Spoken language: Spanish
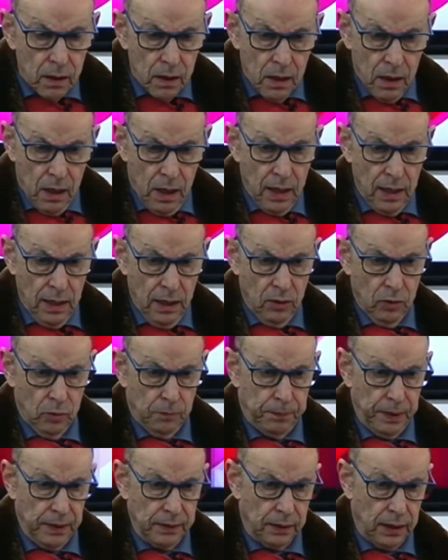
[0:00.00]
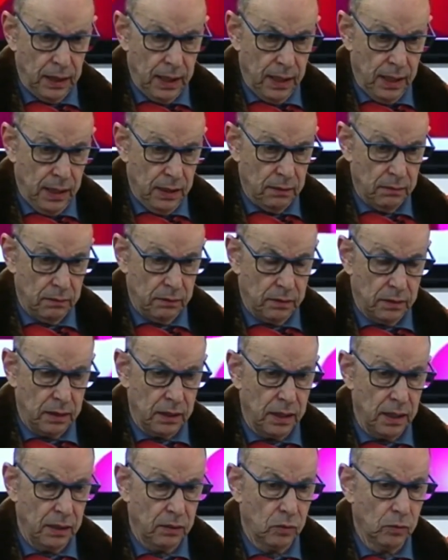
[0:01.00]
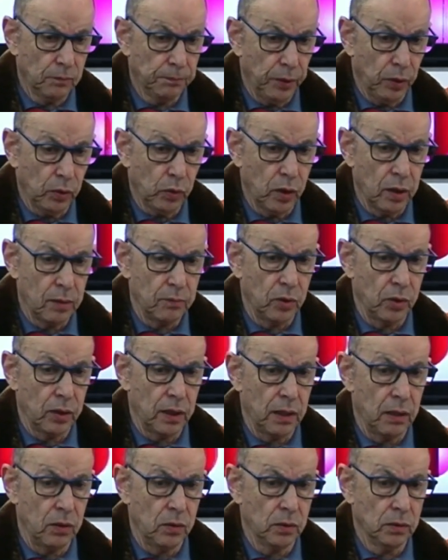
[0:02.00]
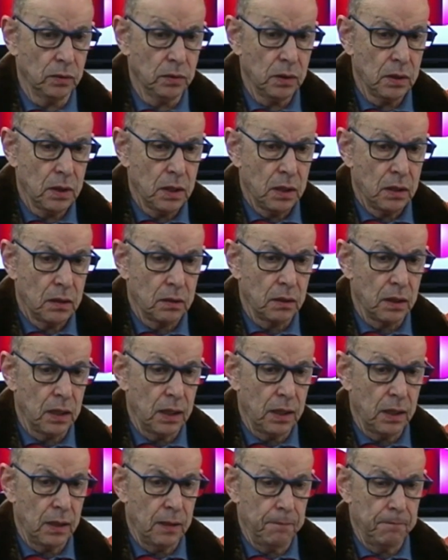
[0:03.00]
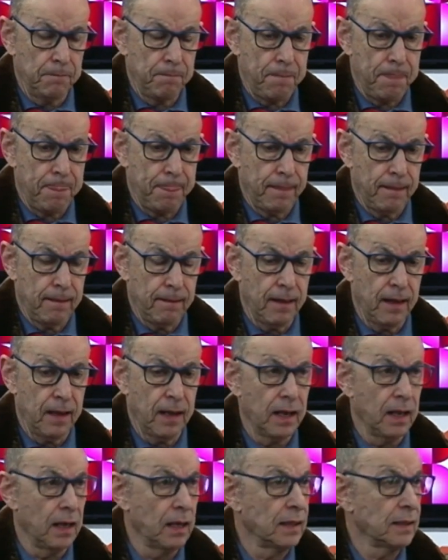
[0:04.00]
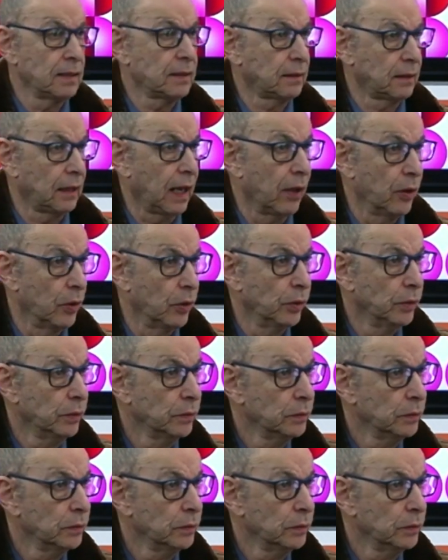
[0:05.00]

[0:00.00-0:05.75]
Ella lo plantea siguiendo un poco el modelo de del Estado,